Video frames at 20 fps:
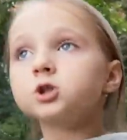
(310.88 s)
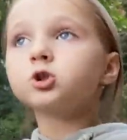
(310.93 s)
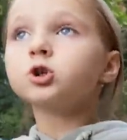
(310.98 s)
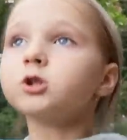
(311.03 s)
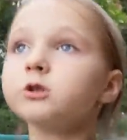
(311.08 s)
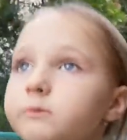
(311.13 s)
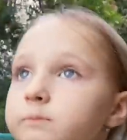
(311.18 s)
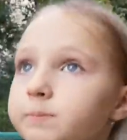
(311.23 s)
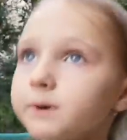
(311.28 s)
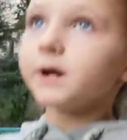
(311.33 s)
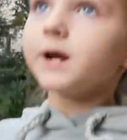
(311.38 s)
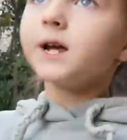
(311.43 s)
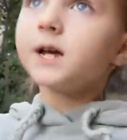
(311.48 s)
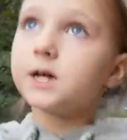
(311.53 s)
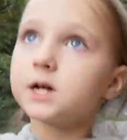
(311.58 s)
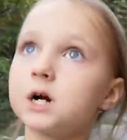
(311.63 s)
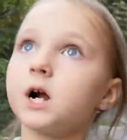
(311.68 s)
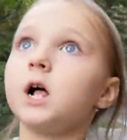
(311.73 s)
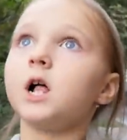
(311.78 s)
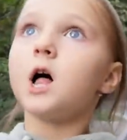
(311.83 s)
тот
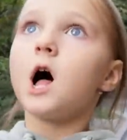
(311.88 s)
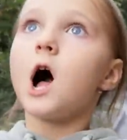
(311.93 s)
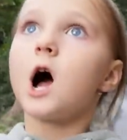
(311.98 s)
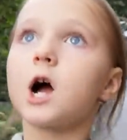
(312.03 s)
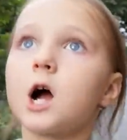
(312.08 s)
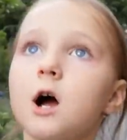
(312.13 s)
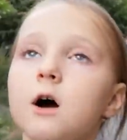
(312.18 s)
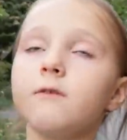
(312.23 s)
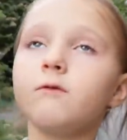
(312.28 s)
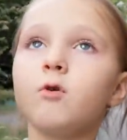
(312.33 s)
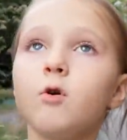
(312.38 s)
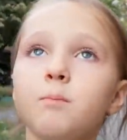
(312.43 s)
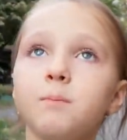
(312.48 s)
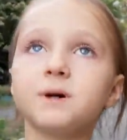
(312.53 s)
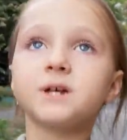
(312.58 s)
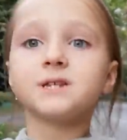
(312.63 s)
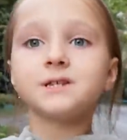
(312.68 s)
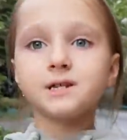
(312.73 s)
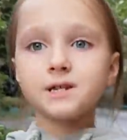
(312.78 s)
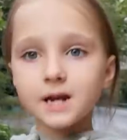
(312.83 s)
проиграл, а кого
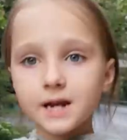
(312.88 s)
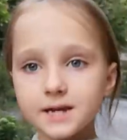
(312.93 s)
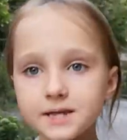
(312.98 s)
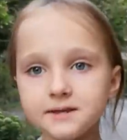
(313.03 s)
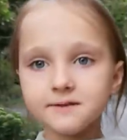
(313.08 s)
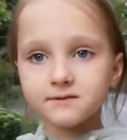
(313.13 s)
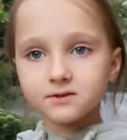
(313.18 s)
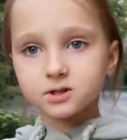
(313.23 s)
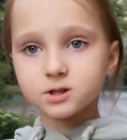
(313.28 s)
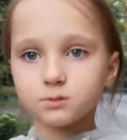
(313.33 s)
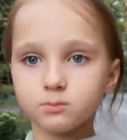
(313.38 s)
последнего